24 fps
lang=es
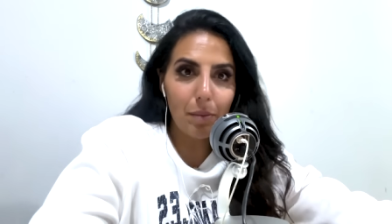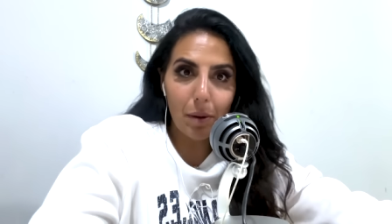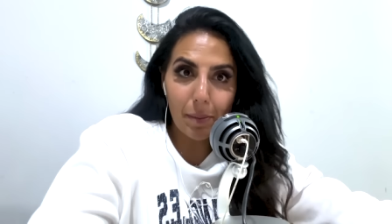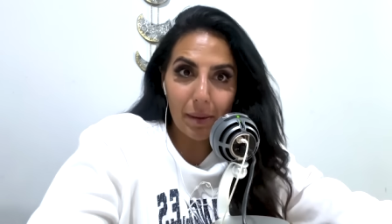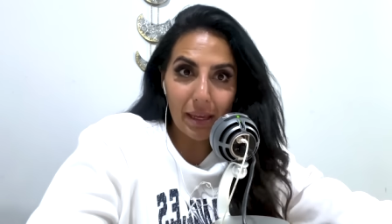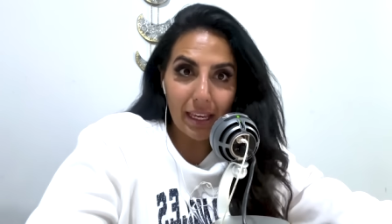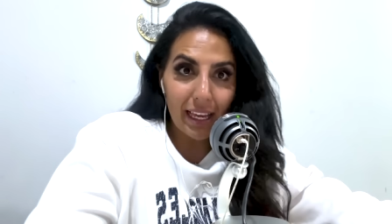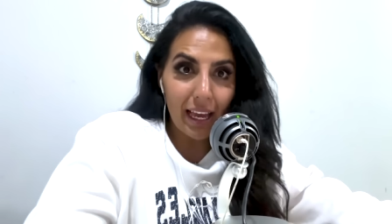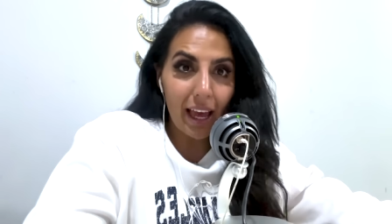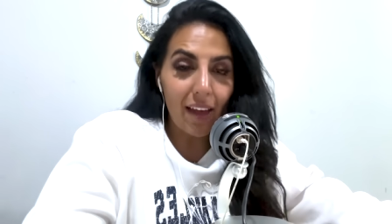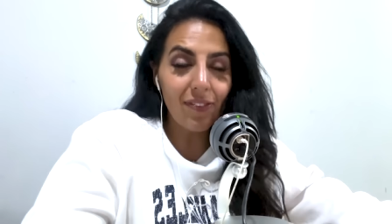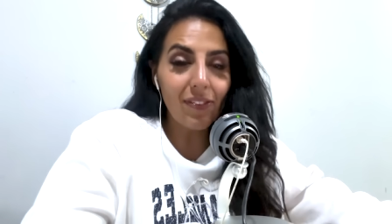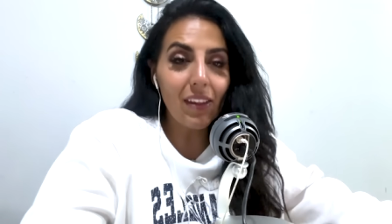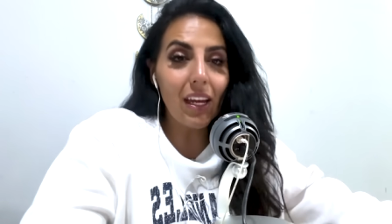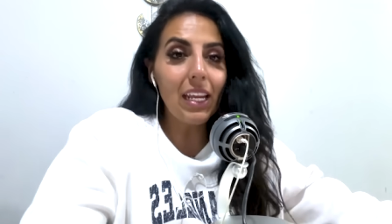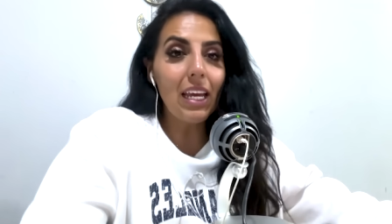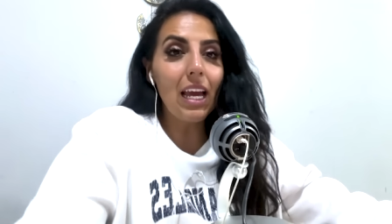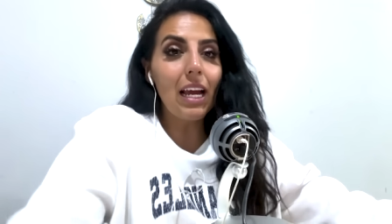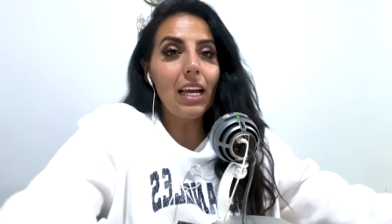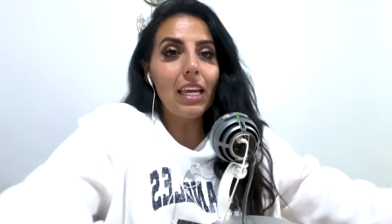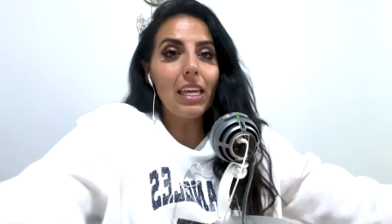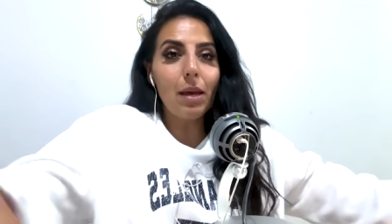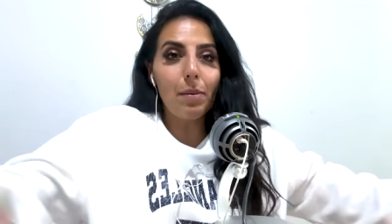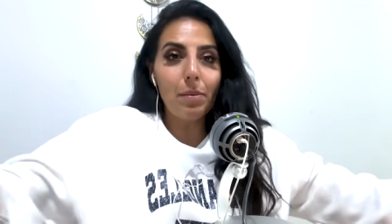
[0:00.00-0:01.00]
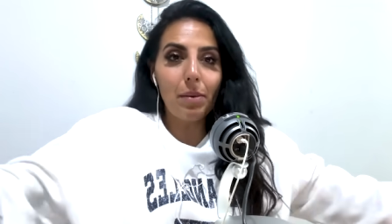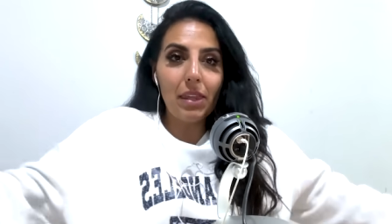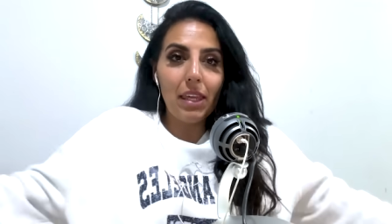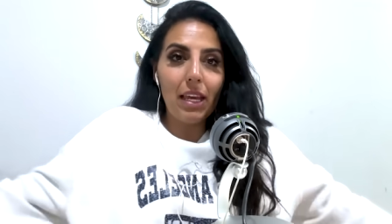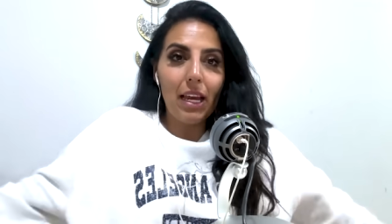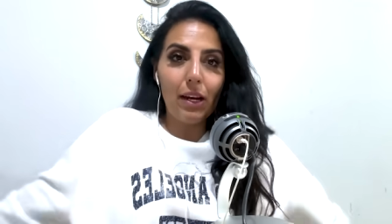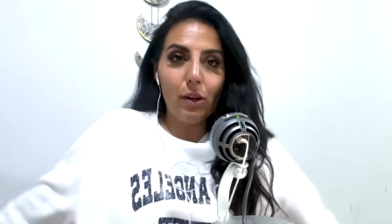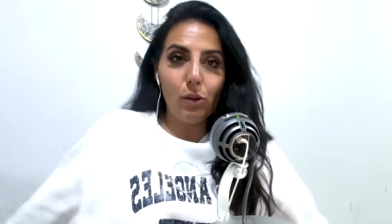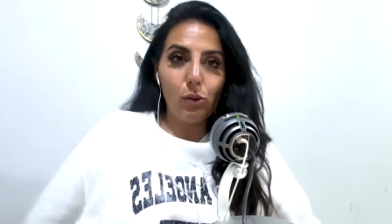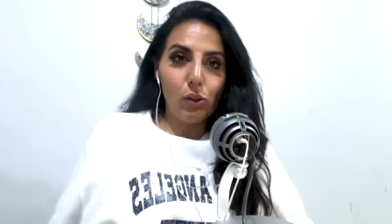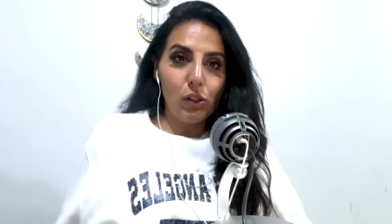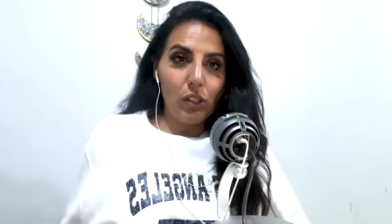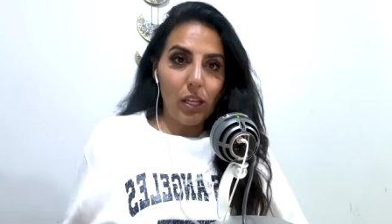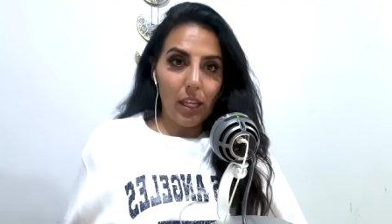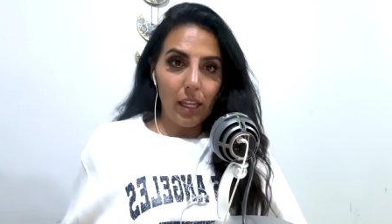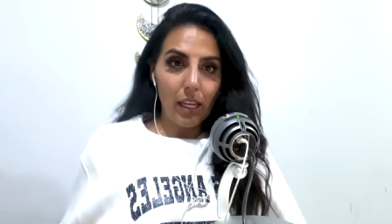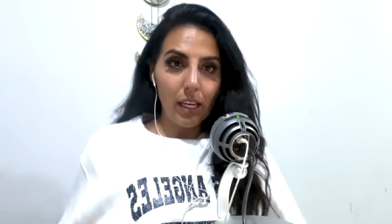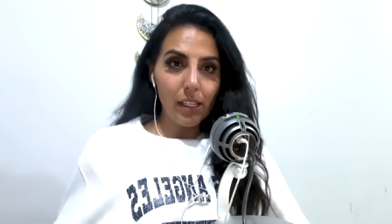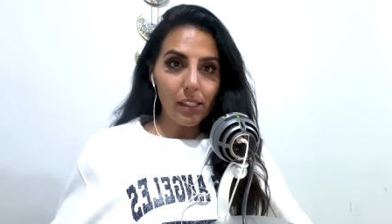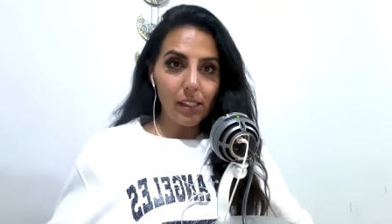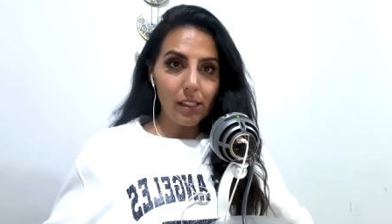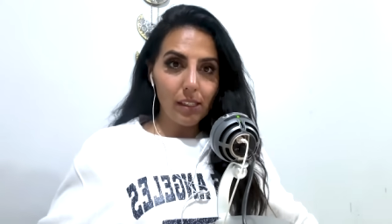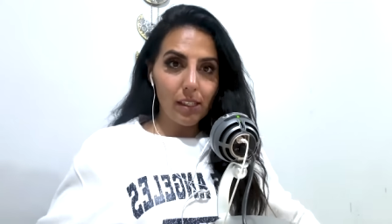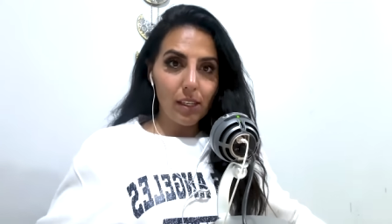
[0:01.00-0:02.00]
me encantaría que ya me digan
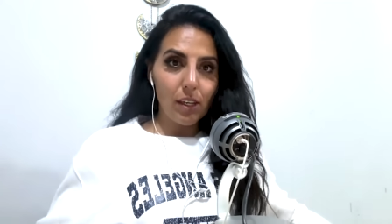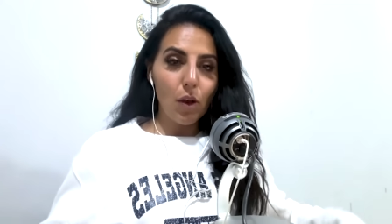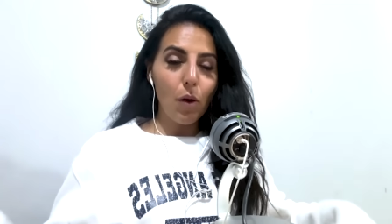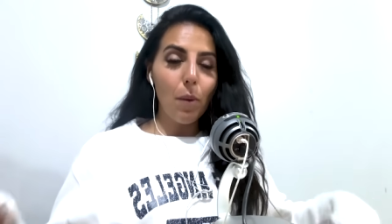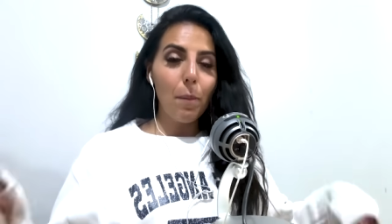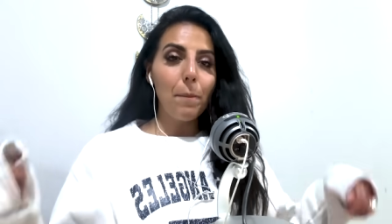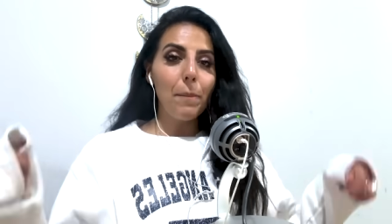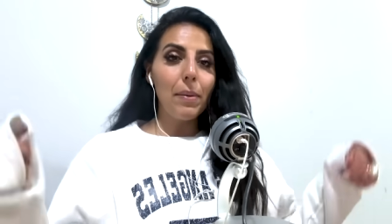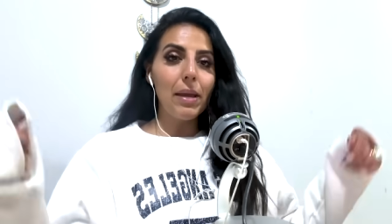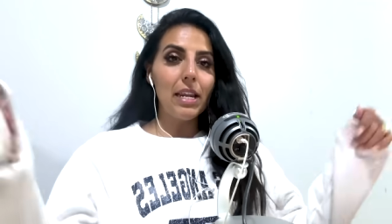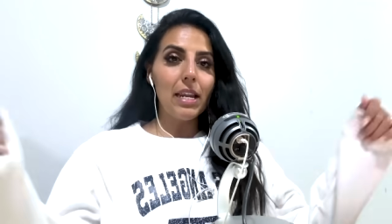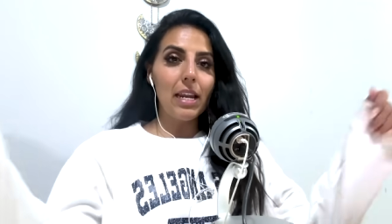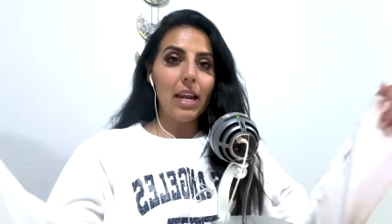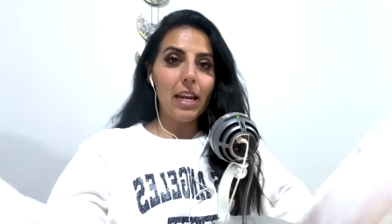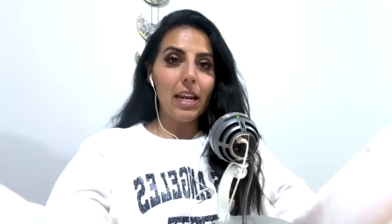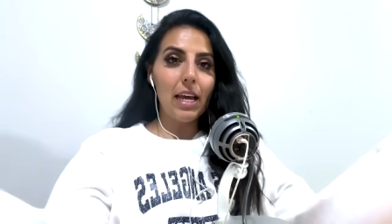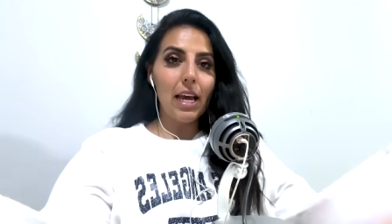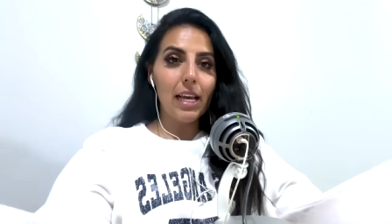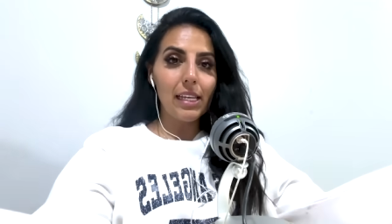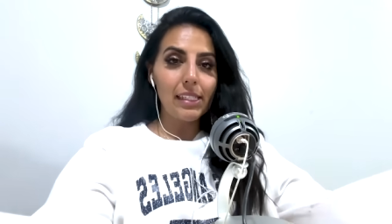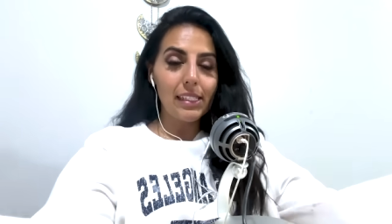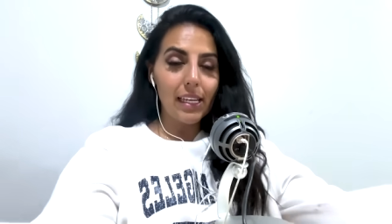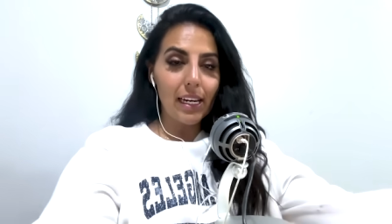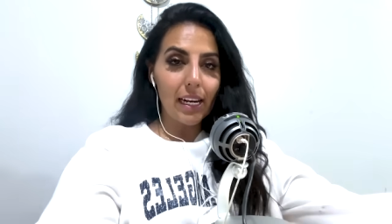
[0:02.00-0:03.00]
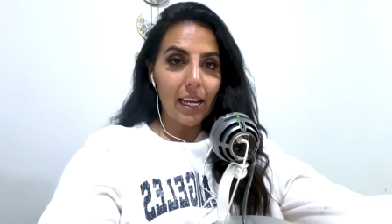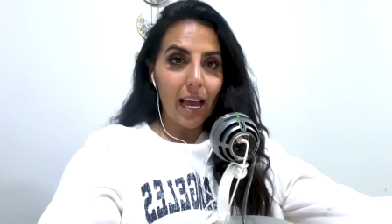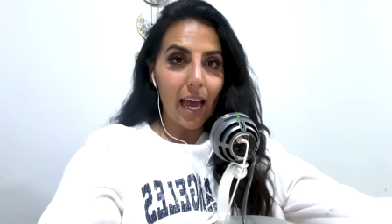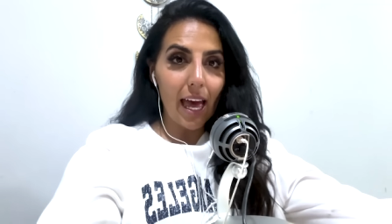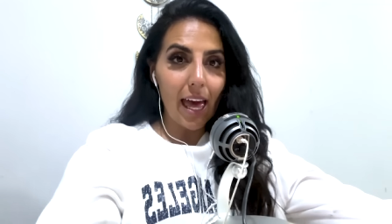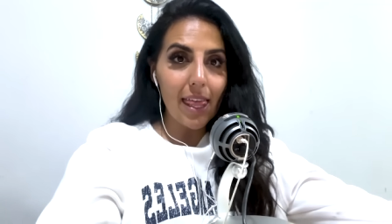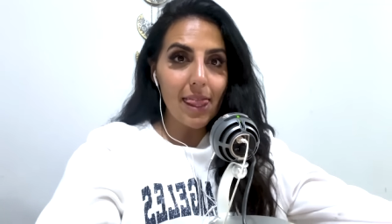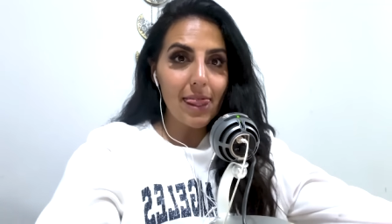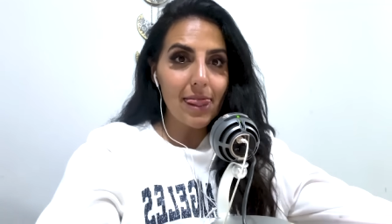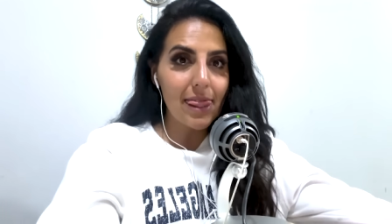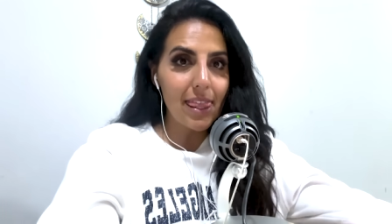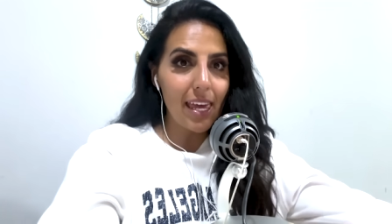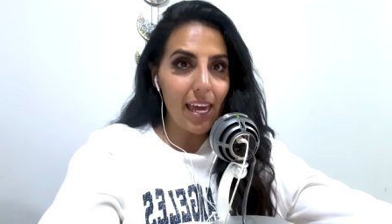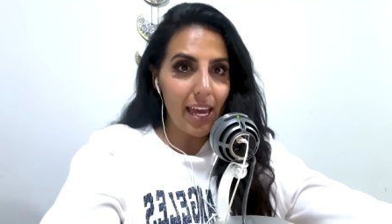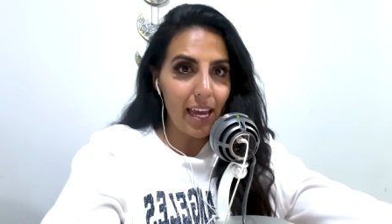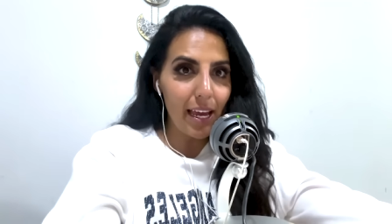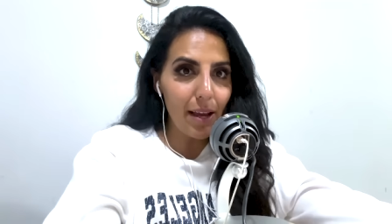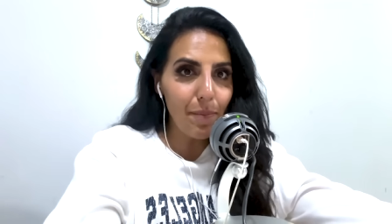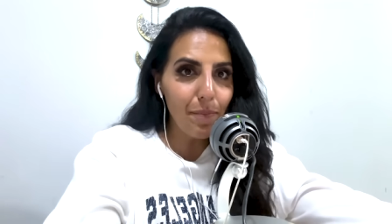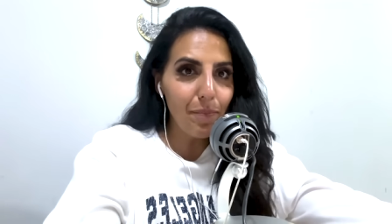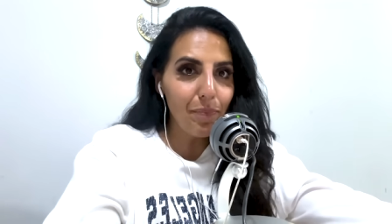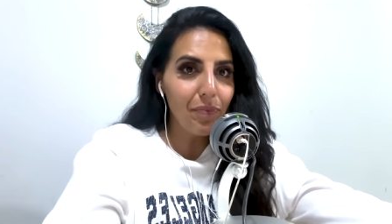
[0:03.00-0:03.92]
ustedes qué opinan acerca de